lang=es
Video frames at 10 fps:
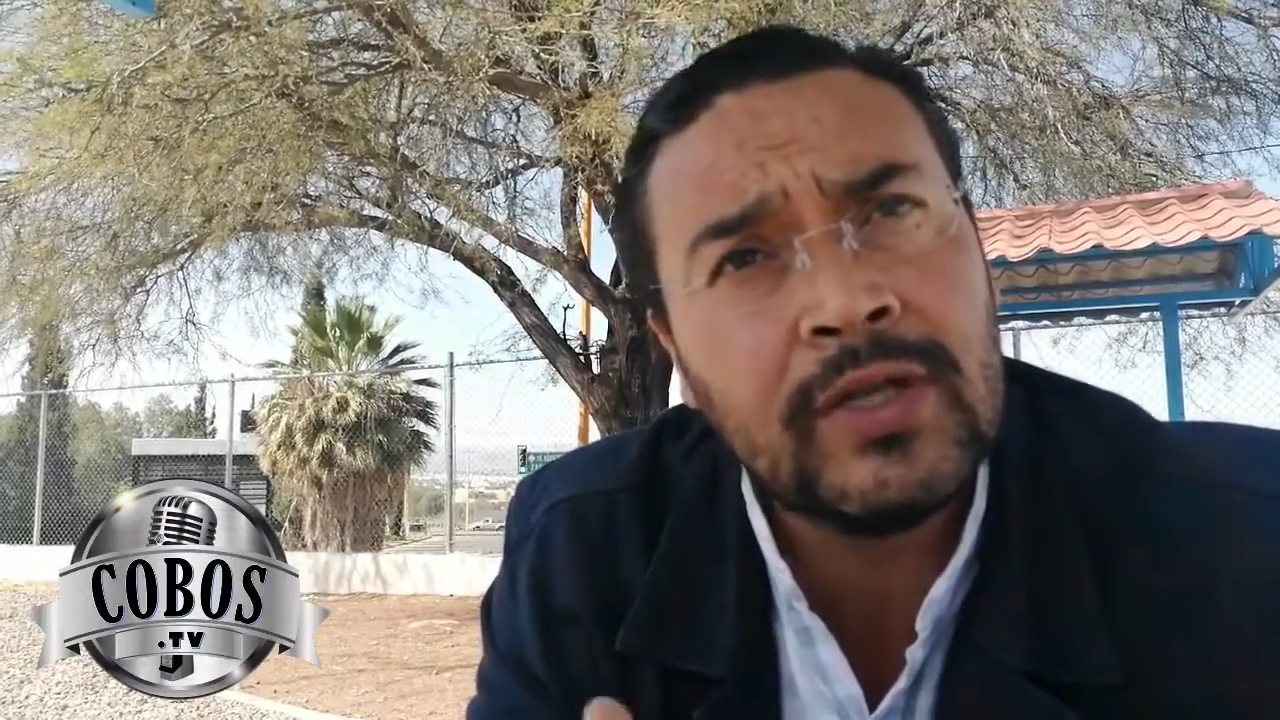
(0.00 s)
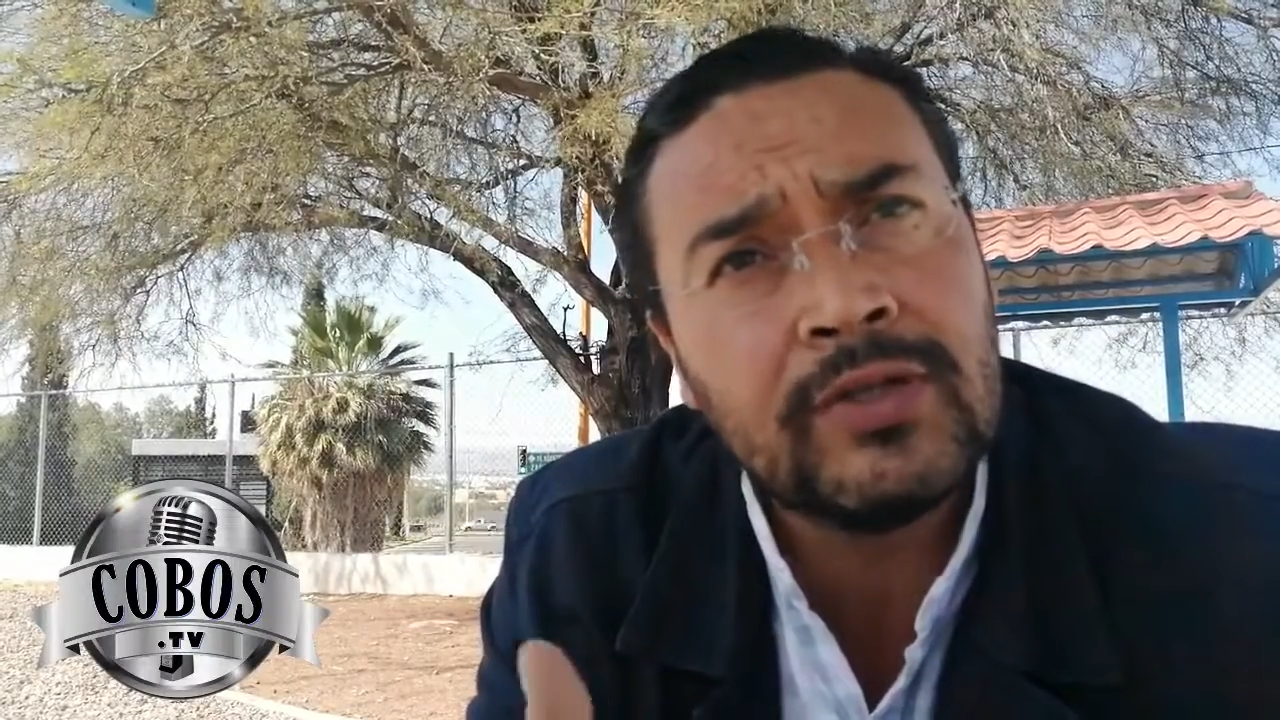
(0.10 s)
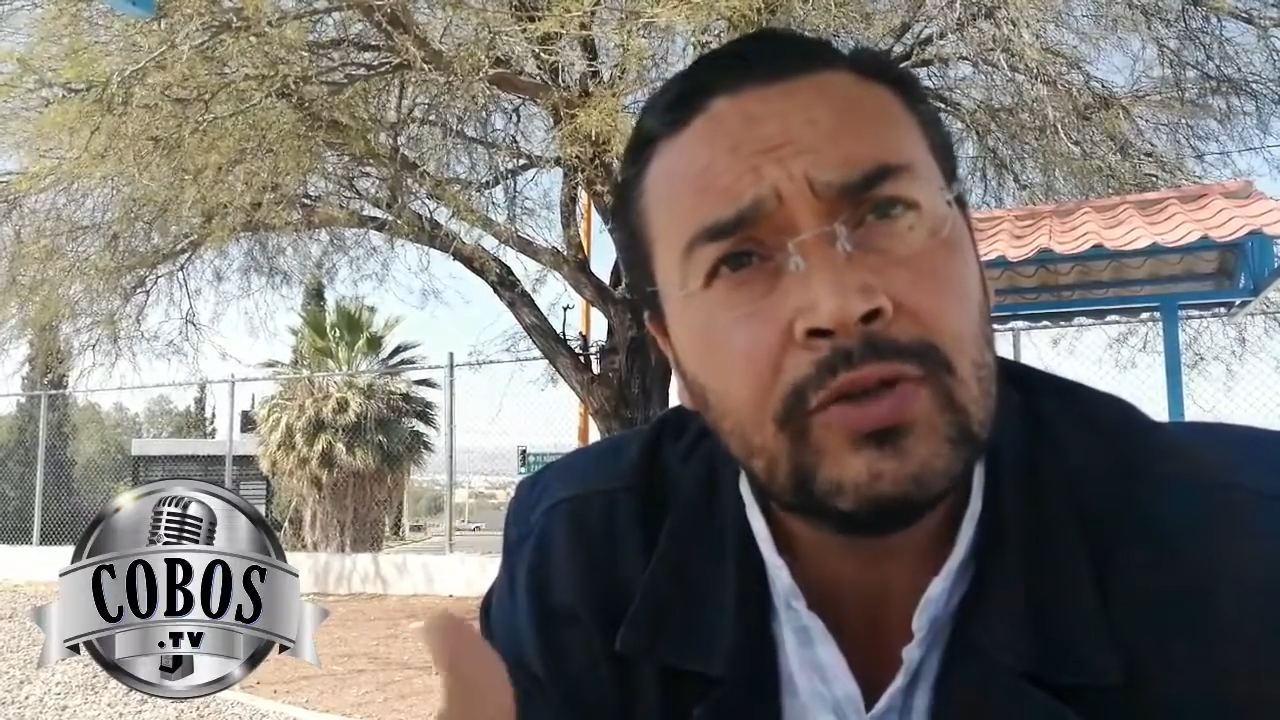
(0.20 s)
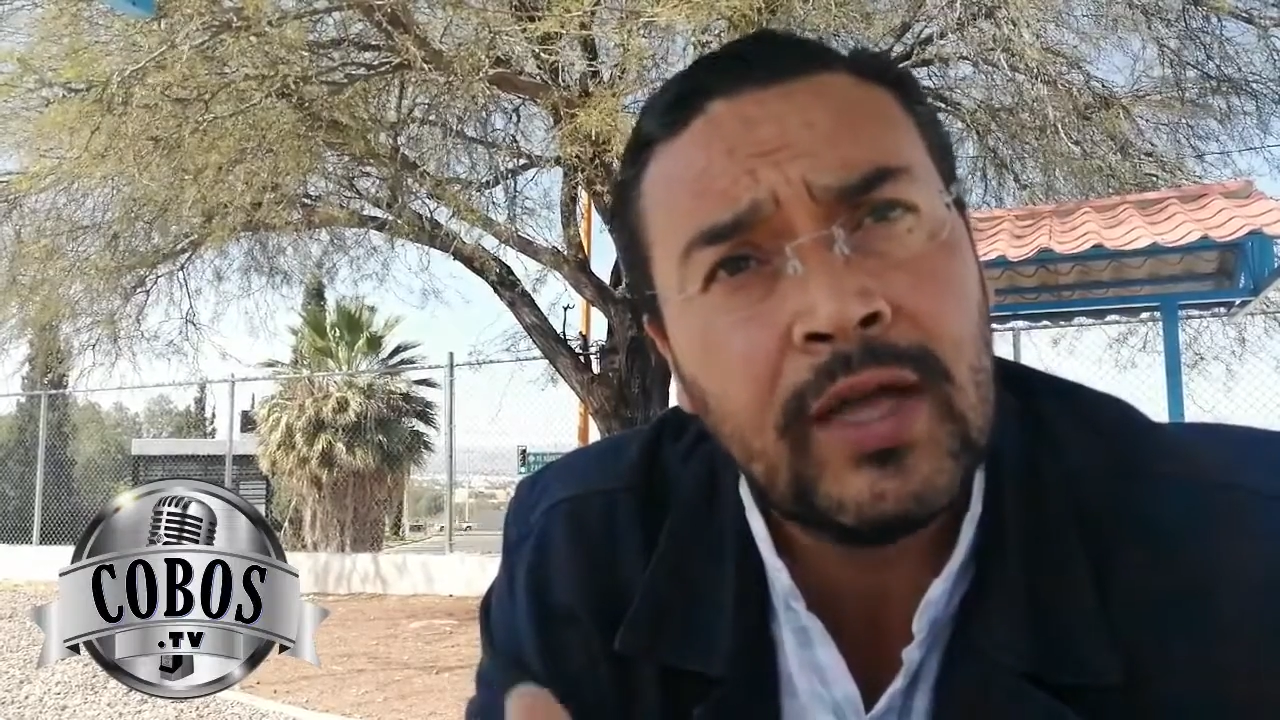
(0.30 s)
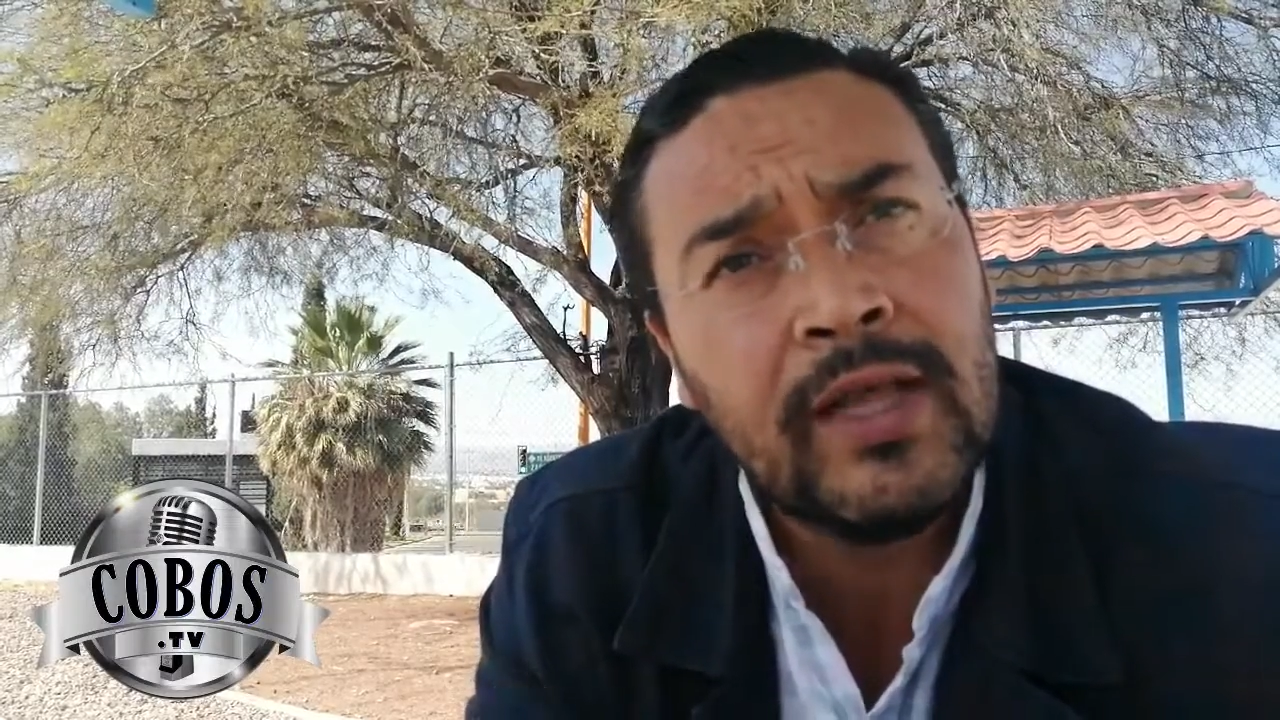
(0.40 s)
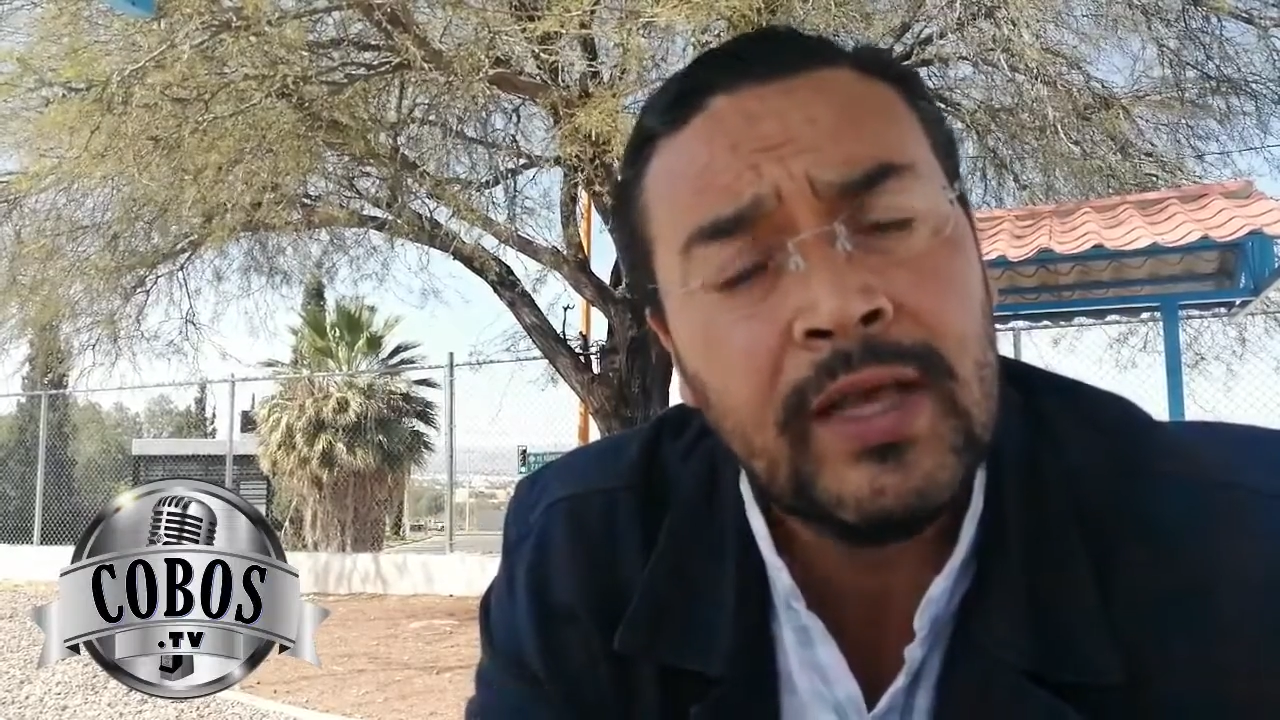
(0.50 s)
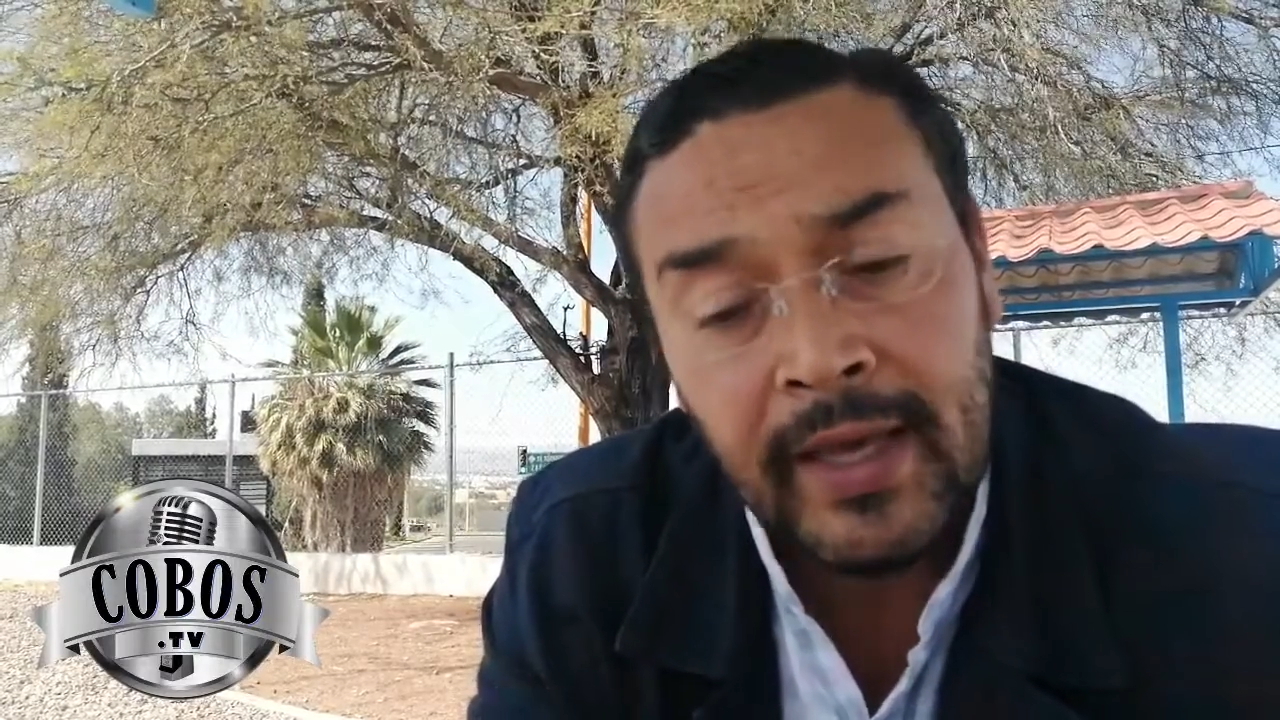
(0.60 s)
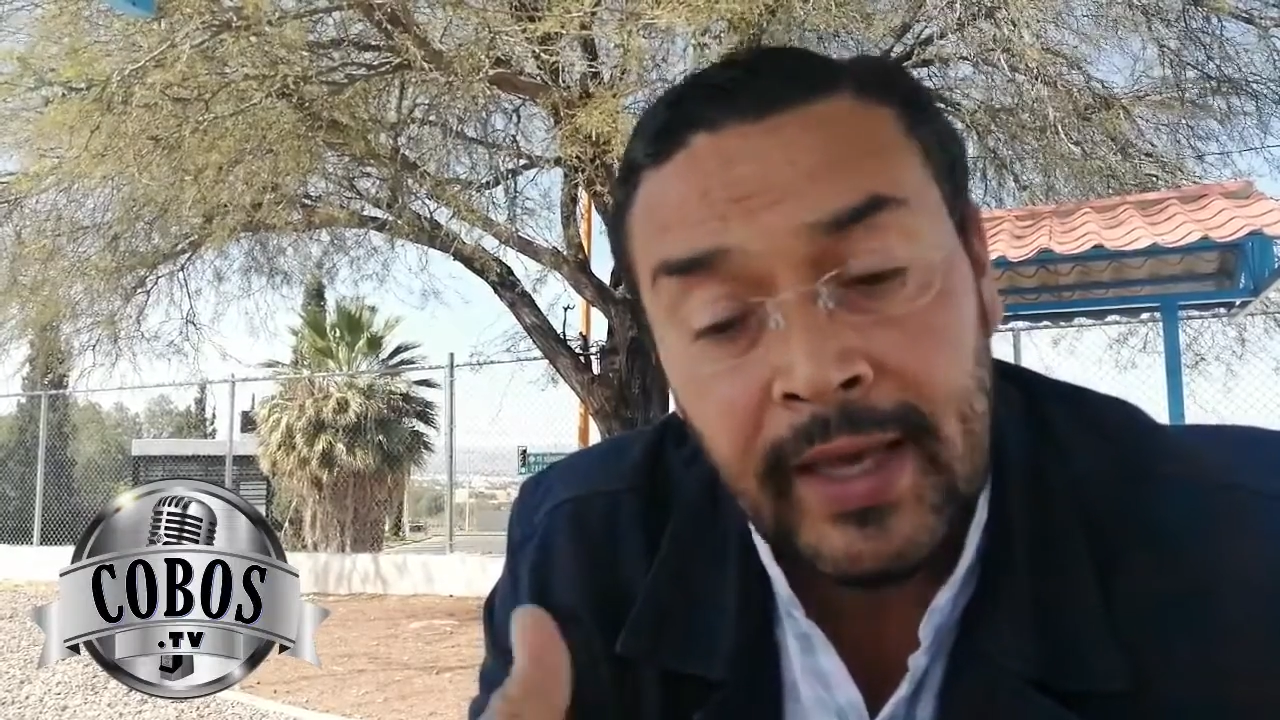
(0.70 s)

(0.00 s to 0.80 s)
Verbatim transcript: Nacional,